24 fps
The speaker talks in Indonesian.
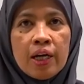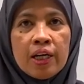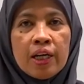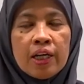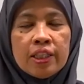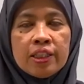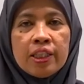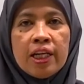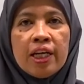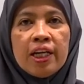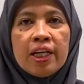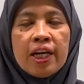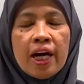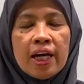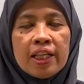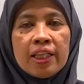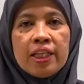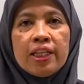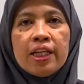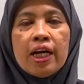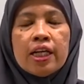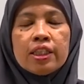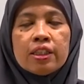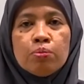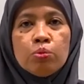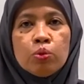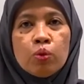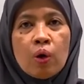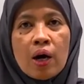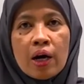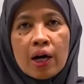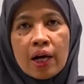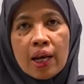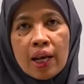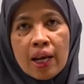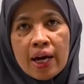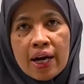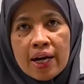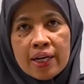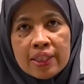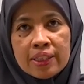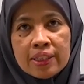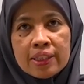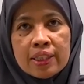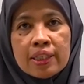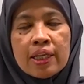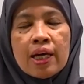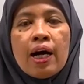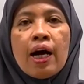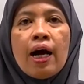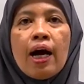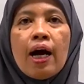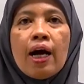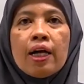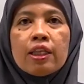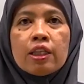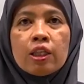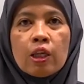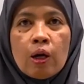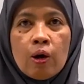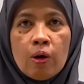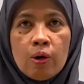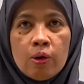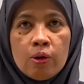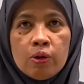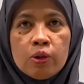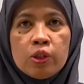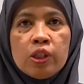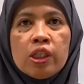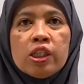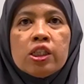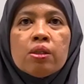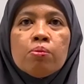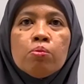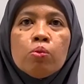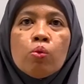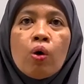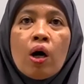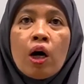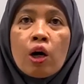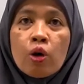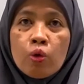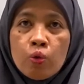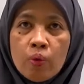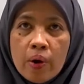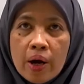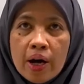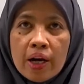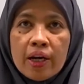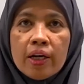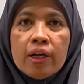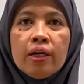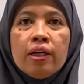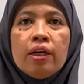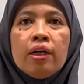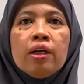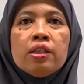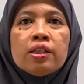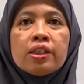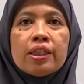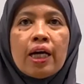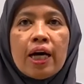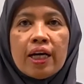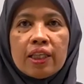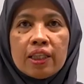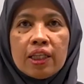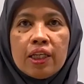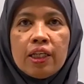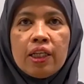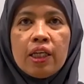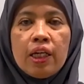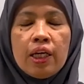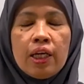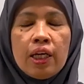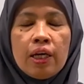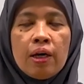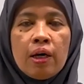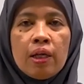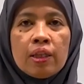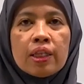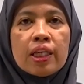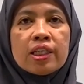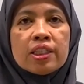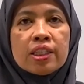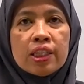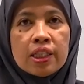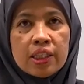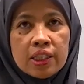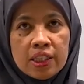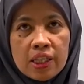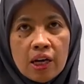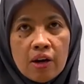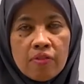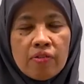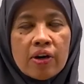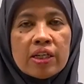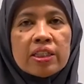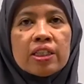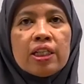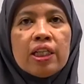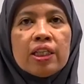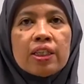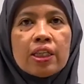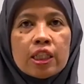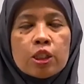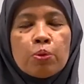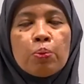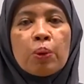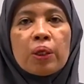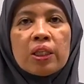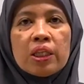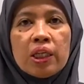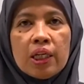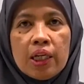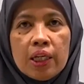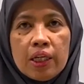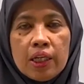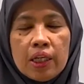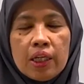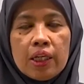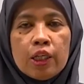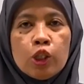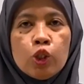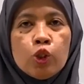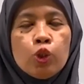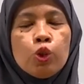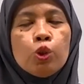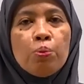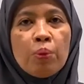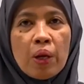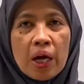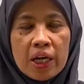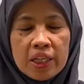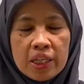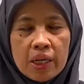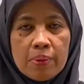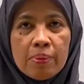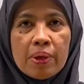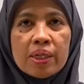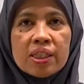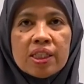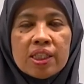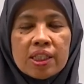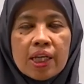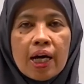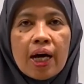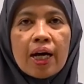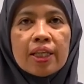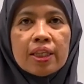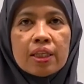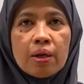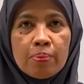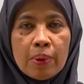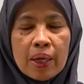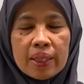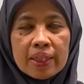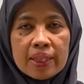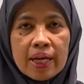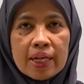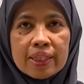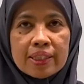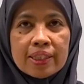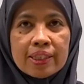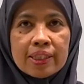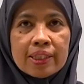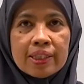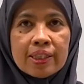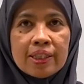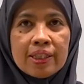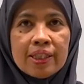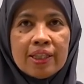Sehingga tidak semua kelas atau di semua ruang saat ini tersedia fasilitas seperti ini. Jumlahnya masih sangat terbatas.